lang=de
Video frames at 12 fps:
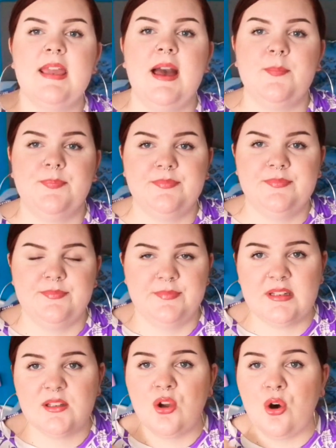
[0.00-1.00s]
ja,
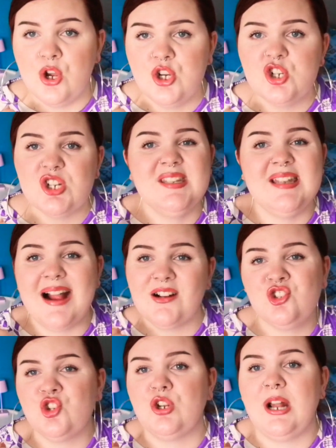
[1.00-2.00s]
das Geräusch
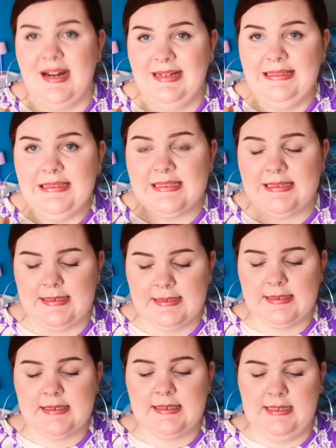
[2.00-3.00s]
sagt schon alles.
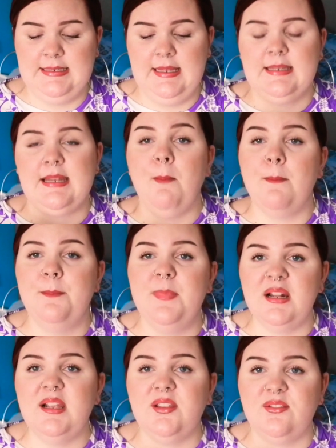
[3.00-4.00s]
Es ist sehr, sehr
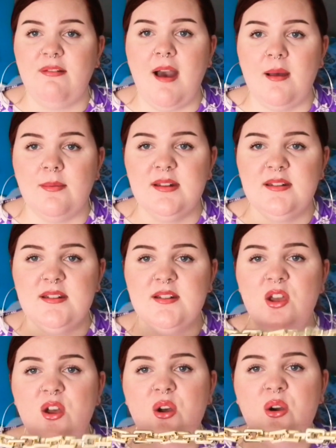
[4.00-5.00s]
billig
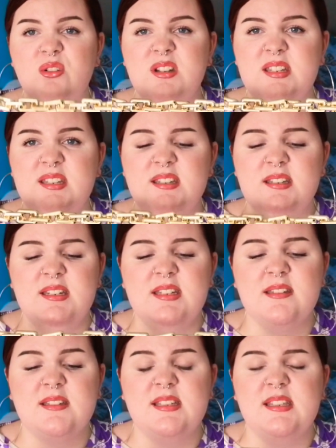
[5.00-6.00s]
verarbeitet und es ist in
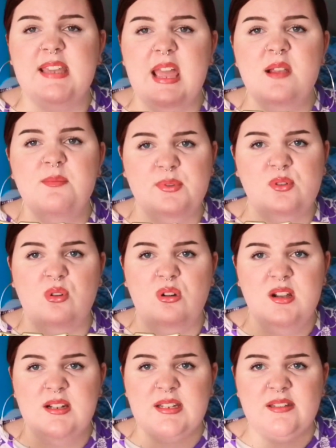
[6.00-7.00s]
diesem
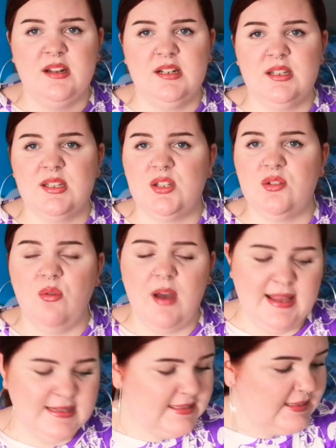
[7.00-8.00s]
Gelb-Gold. Das fand ich so
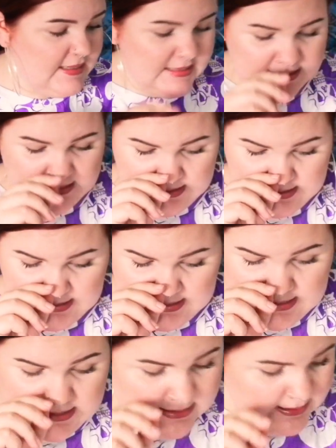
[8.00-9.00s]
hässlich.
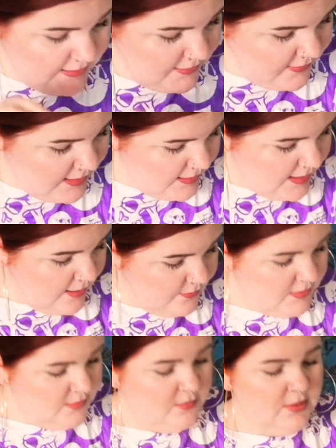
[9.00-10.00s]
Deswegen
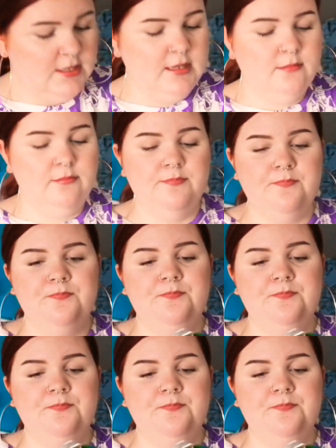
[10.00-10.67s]
habe ich mir dann